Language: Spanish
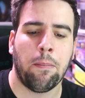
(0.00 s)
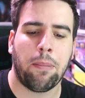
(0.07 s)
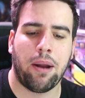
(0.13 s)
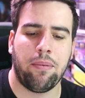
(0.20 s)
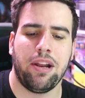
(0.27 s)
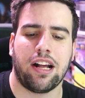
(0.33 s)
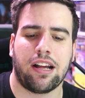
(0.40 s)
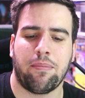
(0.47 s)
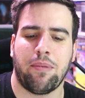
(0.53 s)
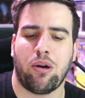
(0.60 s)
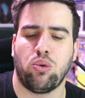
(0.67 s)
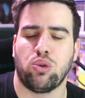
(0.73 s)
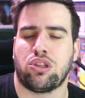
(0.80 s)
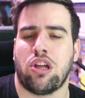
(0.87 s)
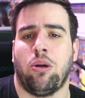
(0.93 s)
pero a mí la que me ha
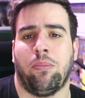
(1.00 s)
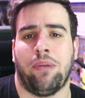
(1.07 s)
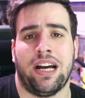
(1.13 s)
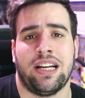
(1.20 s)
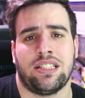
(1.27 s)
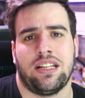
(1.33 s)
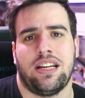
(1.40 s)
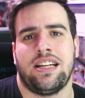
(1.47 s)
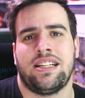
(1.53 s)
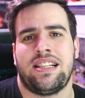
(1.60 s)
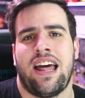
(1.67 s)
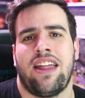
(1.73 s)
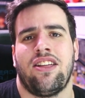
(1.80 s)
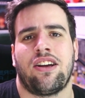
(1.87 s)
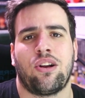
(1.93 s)
gustado más es
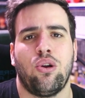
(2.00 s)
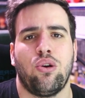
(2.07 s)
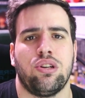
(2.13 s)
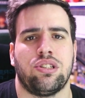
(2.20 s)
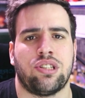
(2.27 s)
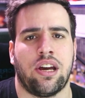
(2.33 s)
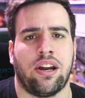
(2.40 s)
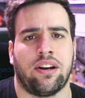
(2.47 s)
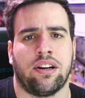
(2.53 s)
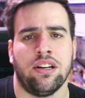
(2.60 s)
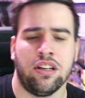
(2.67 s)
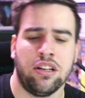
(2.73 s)
la de Cloiser.